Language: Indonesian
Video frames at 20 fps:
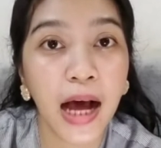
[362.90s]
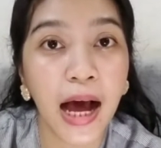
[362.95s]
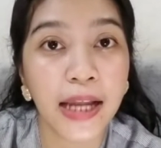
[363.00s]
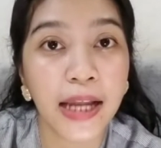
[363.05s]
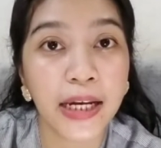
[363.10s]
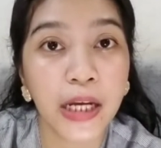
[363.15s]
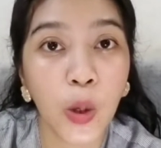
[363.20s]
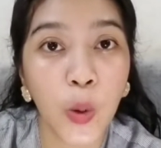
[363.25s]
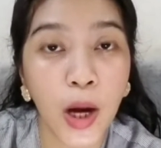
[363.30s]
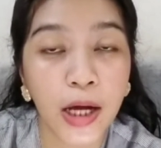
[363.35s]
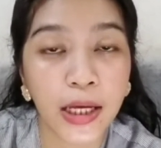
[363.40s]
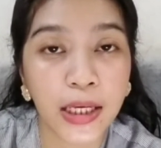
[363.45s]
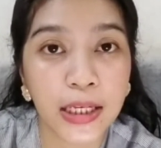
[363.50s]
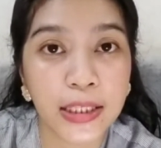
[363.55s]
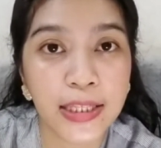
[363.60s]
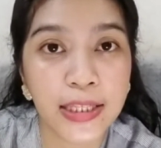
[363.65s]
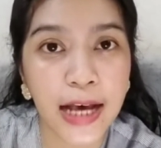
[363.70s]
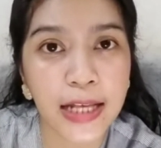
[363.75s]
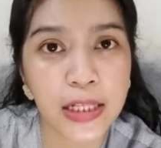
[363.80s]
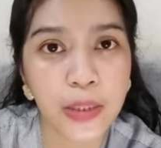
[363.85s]
ada
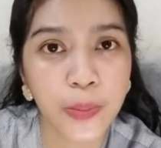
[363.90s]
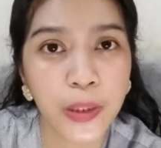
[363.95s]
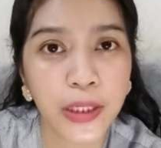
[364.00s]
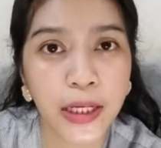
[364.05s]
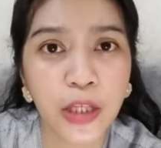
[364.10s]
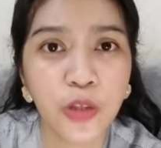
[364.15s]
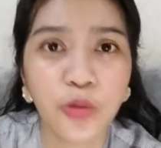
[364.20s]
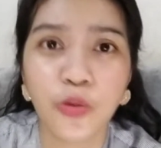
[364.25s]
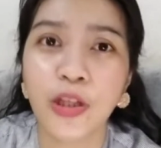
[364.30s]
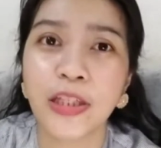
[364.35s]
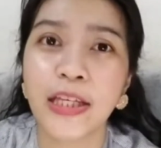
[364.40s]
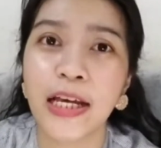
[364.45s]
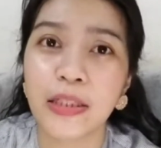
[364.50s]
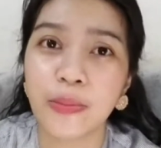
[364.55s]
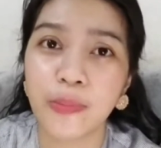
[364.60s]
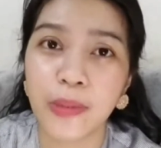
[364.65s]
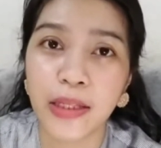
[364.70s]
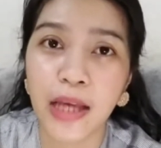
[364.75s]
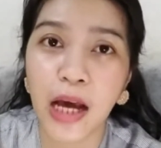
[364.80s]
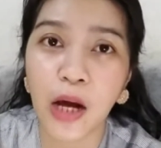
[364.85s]
wangi jasminnya, juga
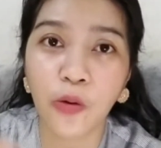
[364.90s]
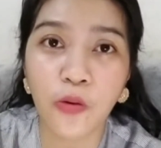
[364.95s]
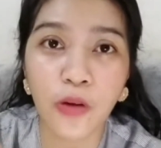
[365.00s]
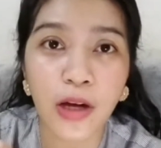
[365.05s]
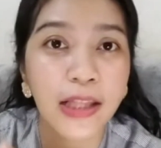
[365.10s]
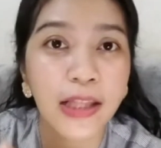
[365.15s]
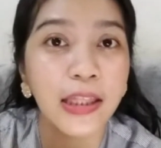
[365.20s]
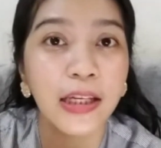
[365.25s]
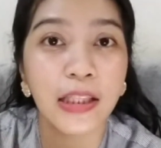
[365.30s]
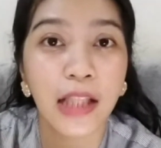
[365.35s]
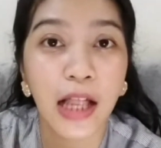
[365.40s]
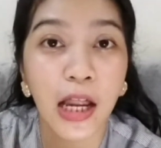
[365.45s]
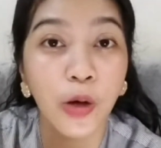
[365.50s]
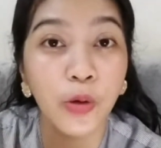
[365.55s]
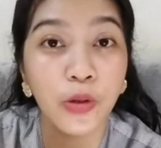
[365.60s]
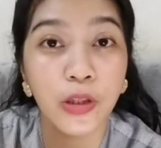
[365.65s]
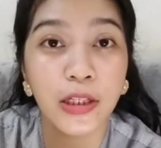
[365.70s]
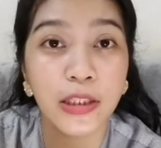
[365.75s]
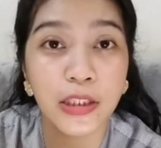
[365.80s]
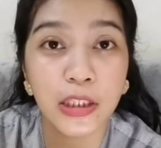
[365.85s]
jasminnya aku nggak
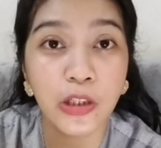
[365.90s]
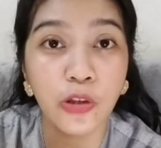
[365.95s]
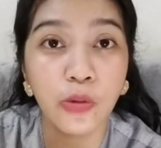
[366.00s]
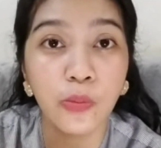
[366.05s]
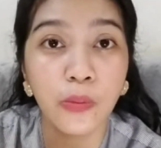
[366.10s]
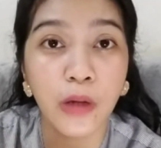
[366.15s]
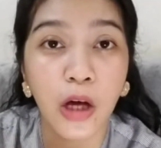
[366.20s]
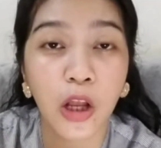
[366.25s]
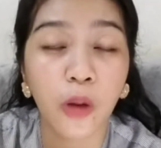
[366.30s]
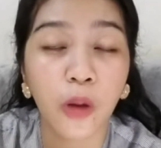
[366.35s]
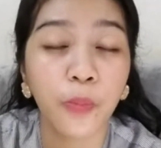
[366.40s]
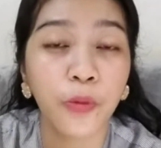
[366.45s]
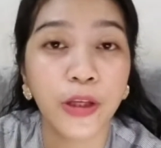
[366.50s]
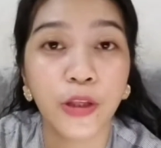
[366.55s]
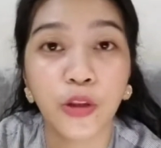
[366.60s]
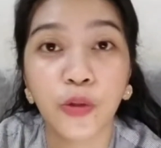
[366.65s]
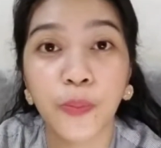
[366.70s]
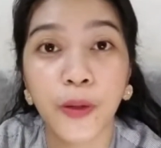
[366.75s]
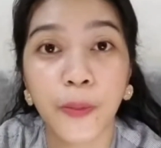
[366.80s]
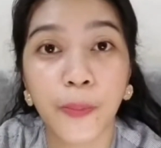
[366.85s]
terlalu tercium. Kalaupun
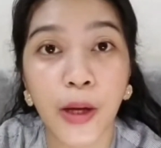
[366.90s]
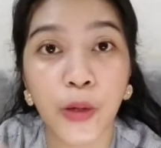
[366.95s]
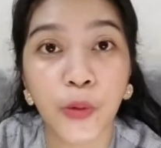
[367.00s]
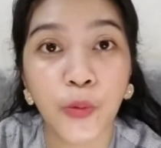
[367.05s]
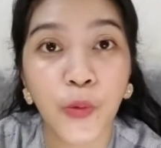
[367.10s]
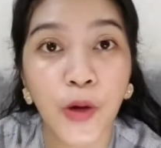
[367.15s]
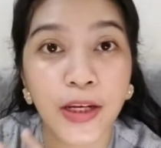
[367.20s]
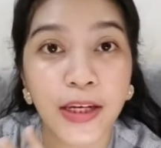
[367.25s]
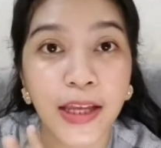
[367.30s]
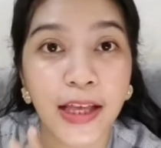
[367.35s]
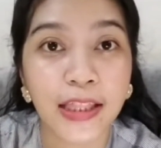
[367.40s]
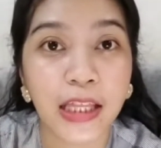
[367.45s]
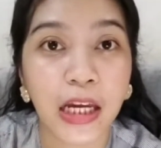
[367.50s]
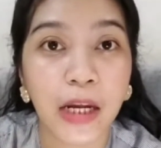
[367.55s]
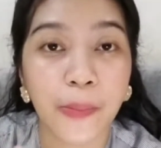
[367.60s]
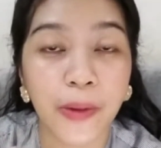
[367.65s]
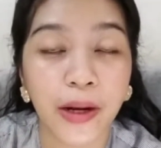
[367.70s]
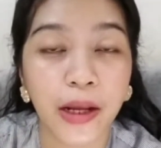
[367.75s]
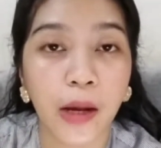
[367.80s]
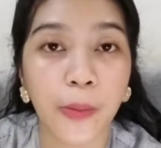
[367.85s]
itu perpaduan di
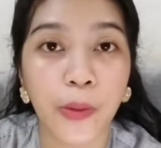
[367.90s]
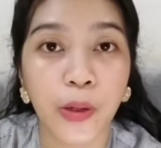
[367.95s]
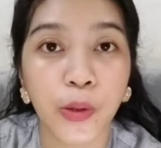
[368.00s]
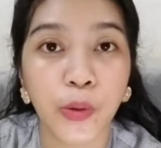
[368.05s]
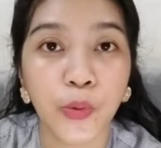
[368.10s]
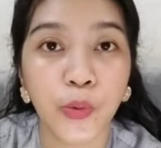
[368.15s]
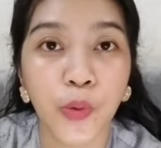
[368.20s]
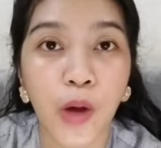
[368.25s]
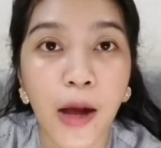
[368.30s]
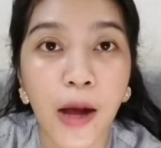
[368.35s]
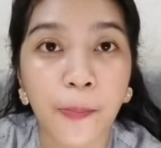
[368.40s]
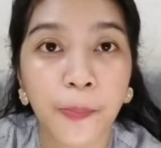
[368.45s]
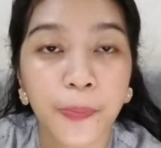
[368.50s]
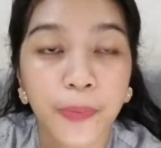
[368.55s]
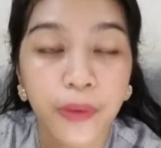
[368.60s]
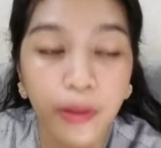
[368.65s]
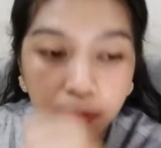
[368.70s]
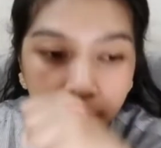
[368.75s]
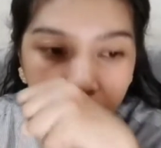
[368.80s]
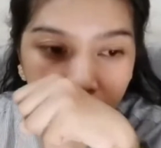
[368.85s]
antara mereka berdua,
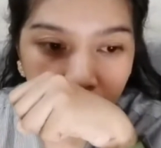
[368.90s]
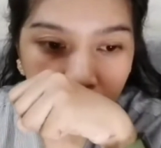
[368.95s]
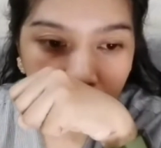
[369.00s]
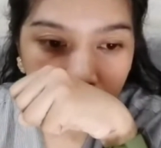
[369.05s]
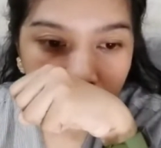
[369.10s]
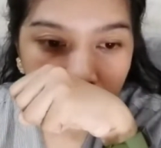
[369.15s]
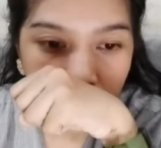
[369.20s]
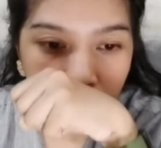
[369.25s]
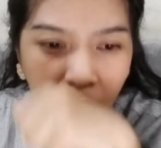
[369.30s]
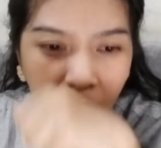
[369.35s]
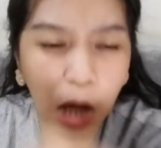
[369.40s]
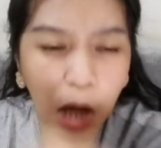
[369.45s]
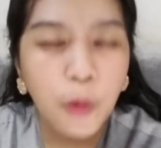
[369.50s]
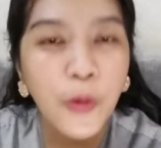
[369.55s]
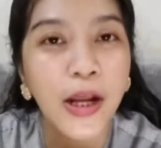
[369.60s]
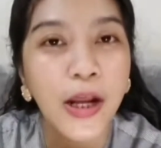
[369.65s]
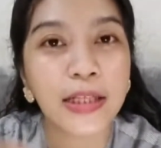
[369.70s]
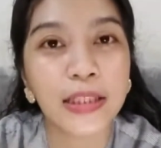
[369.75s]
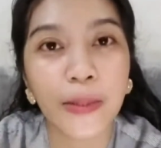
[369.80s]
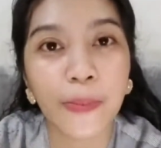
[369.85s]
aku
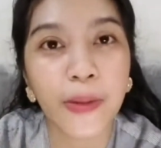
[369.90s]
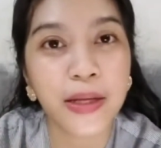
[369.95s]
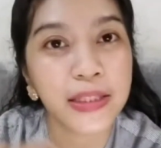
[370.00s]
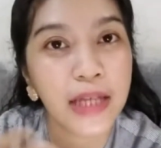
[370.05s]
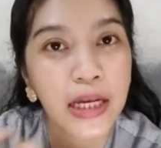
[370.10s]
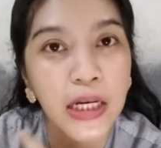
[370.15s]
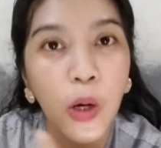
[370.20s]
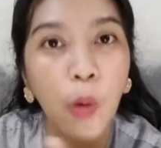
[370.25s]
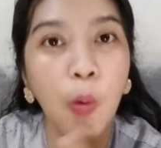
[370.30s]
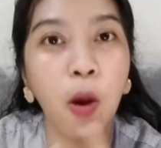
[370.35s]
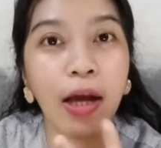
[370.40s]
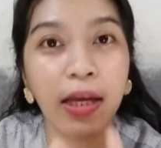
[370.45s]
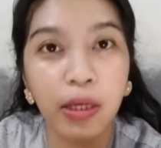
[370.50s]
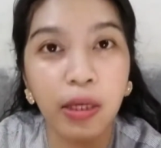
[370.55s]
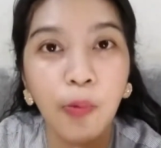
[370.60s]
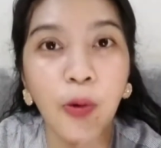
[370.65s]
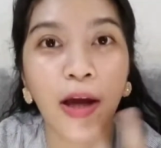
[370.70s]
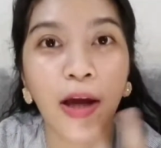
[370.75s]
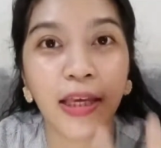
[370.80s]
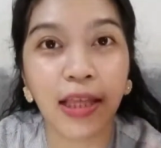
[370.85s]
rasa masih ada
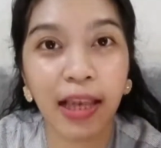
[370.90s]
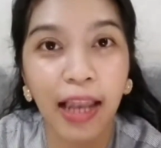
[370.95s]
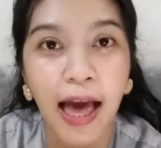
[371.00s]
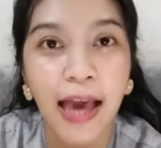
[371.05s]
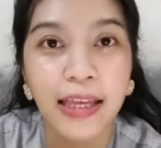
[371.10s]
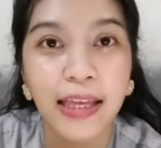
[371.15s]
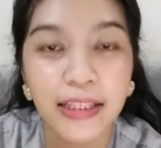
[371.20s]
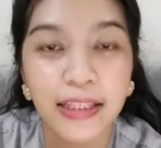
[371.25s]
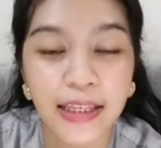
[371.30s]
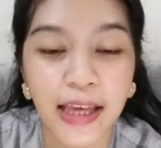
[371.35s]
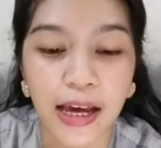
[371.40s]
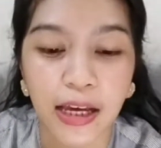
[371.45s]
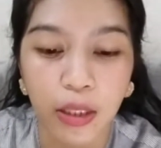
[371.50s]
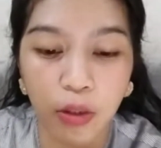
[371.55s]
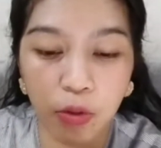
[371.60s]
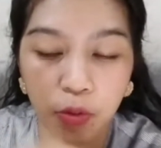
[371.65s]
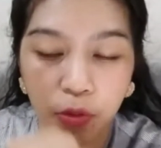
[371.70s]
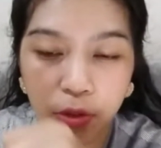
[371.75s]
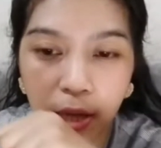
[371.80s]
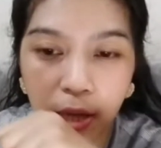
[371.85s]
wangi-wangi lainnya
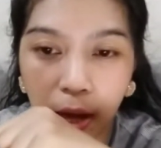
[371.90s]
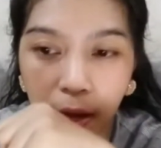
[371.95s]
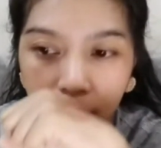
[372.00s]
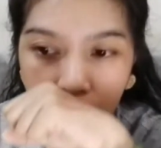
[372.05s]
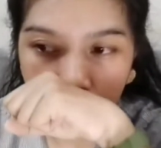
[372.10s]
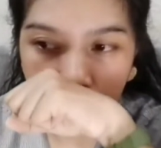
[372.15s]
gitu yang,